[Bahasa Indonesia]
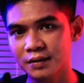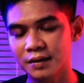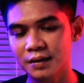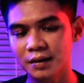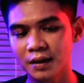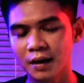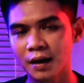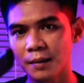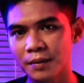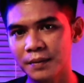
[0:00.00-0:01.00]
Jadi
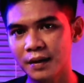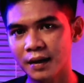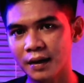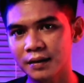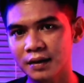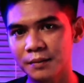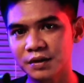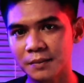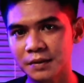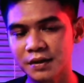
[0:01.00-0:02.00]
apabila kalian tidak
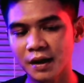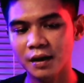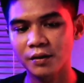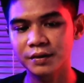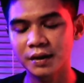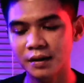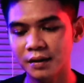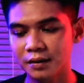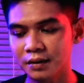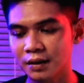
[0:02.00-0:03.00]
bisa
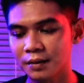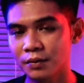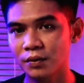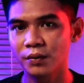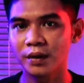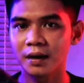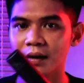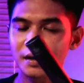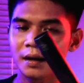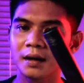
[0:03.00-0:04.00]
menjangkaunya dengan
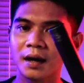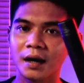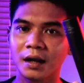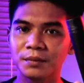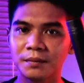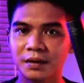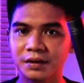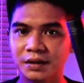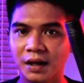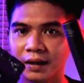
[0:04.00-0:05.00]
menggunakan alat
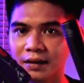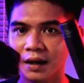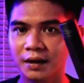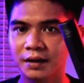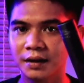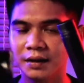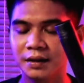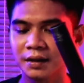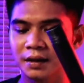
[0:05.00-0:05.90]
pembersih lantai ini,